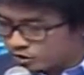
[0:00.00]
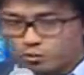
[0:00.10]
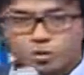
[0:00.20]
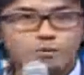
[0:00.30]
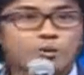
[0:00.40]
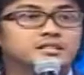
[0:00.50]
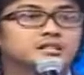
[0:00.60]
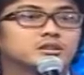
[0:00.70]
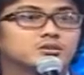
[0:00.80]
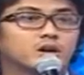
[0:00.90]
tim dua, mau
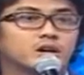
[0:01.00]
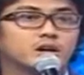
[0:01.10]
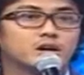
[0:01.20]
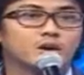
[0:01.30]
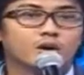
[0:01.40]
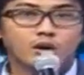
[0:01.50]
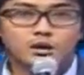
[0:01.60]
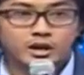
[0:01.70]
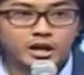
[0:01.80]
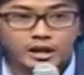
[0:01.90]
wasit satu lagi. Ini
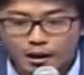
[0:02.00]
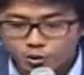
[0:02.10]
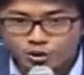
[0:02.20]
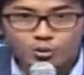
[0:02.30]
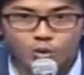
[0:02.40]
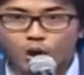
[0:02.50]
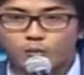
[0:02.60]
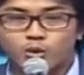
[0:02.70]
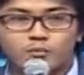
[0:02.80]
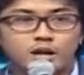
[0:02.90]
bagian kabur dia. Wah
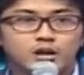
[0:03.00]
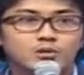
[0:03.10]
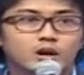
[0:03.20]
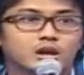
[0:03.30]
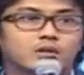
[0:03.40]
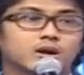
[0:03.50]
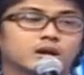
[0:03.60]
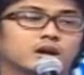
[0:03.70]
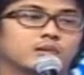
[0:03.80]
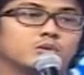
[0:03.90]
kabur kemana nih gua nih?
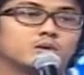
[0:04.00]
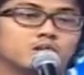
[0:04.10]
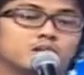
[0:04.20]
Bagian kabur.